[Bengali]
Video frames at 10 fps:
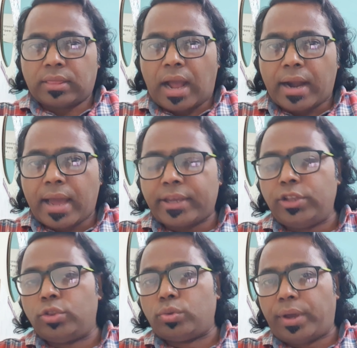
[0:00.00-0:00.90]
তারা
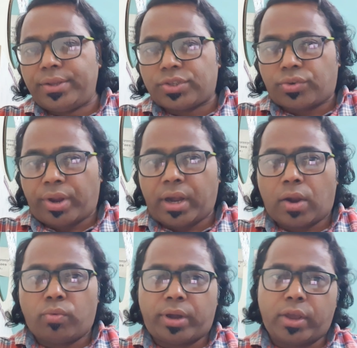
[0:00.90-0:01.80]
কিন্তু এই স্ট্রে
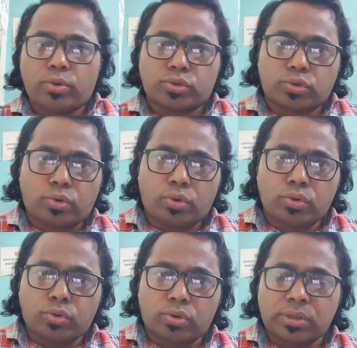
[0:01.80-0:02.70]
রাউন্ডে
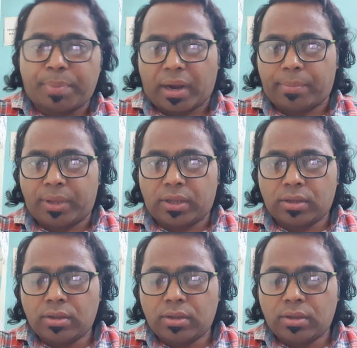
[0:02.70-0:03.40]
অংশগ্রহণ করতে পারবে